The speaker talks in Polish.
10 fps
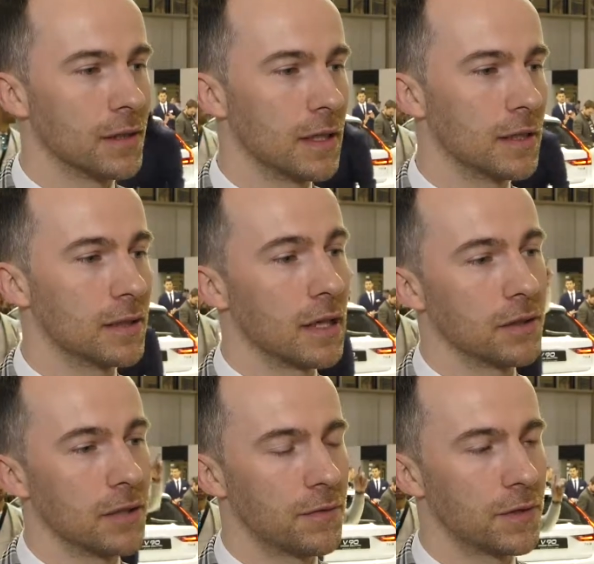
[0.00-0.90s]
za
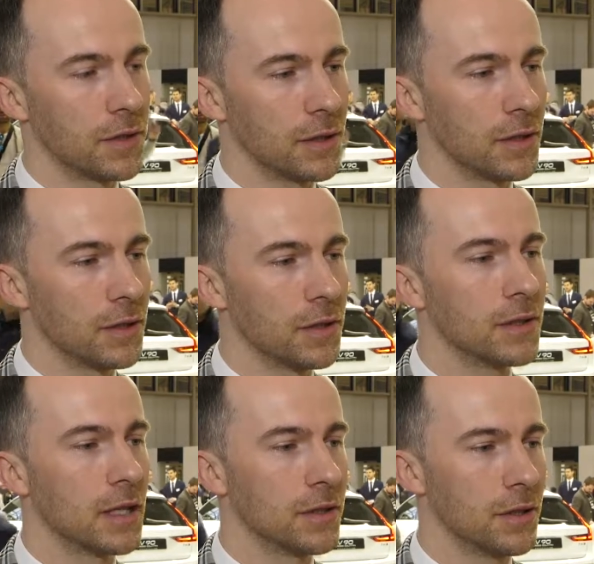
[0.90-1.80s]
skandynawski
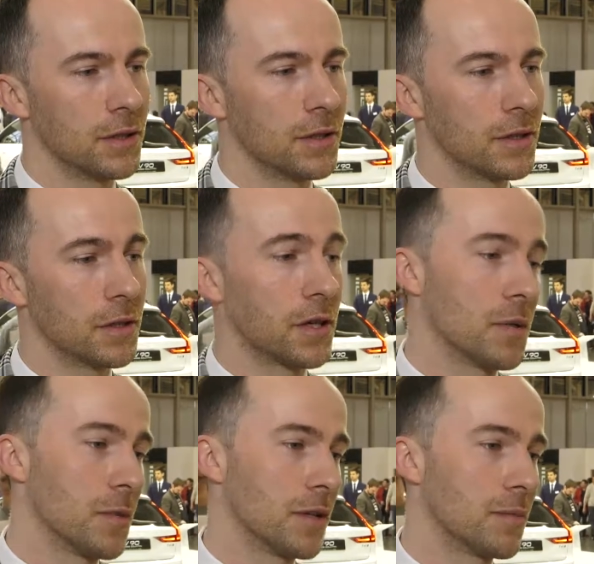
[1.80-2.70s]
design i
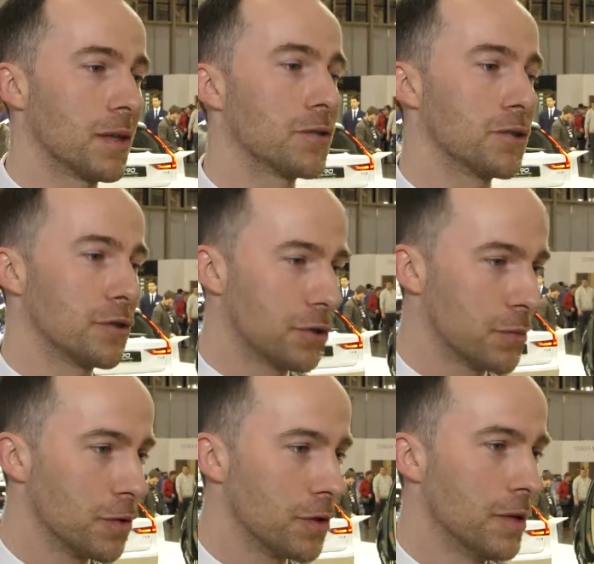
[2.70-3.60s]
klimat. Bardzo się
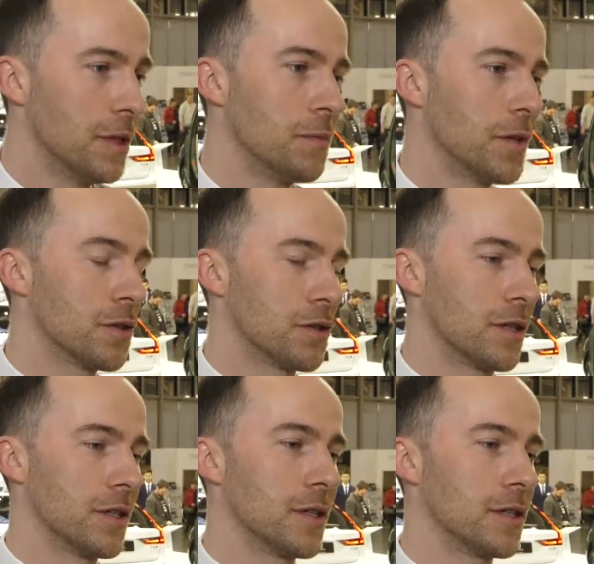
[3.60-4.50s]
cieszymy,
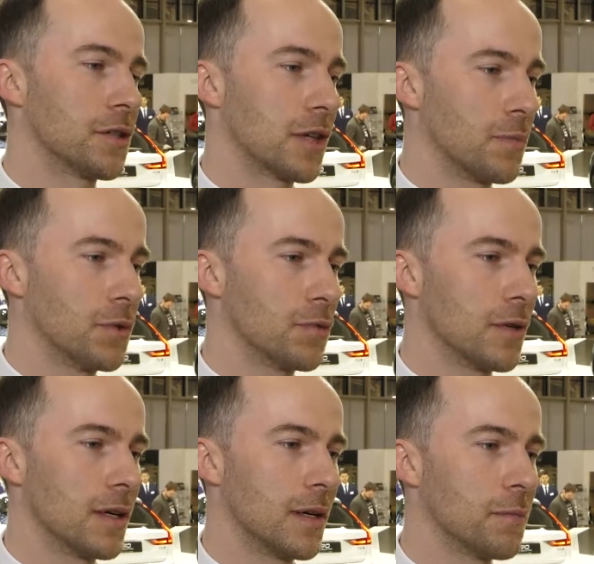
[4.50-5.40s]
że, że
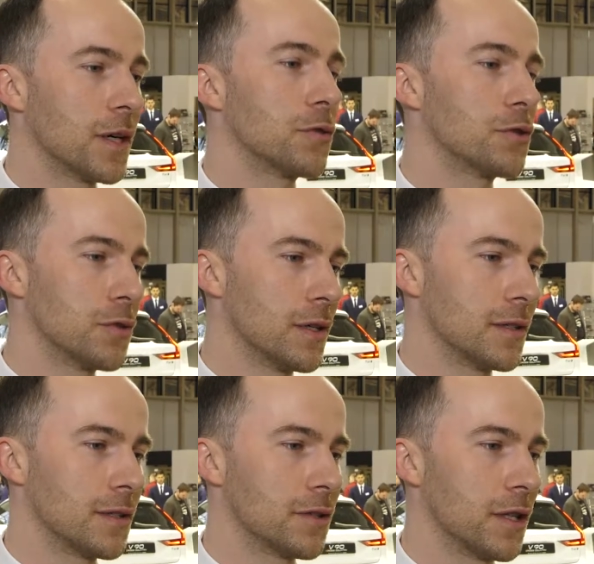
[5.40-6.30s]
kapituła nagrodziła
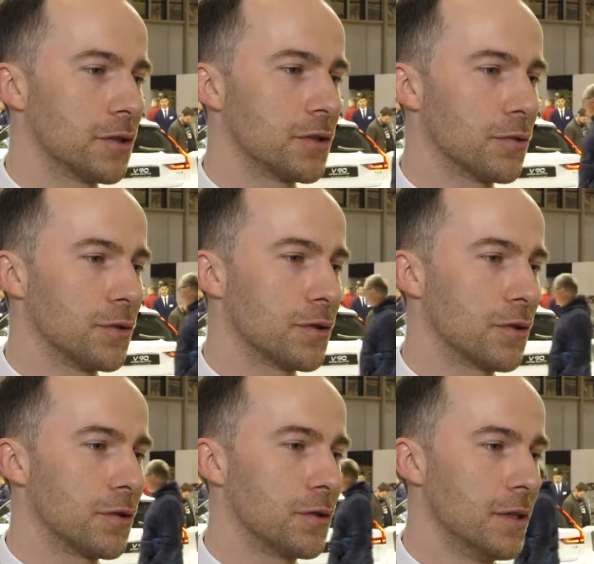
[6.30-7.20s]
nasze, nasze
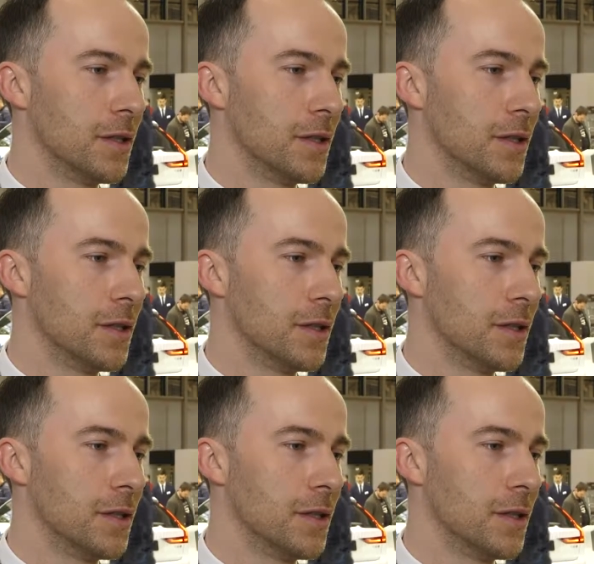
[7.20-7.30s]
stoisko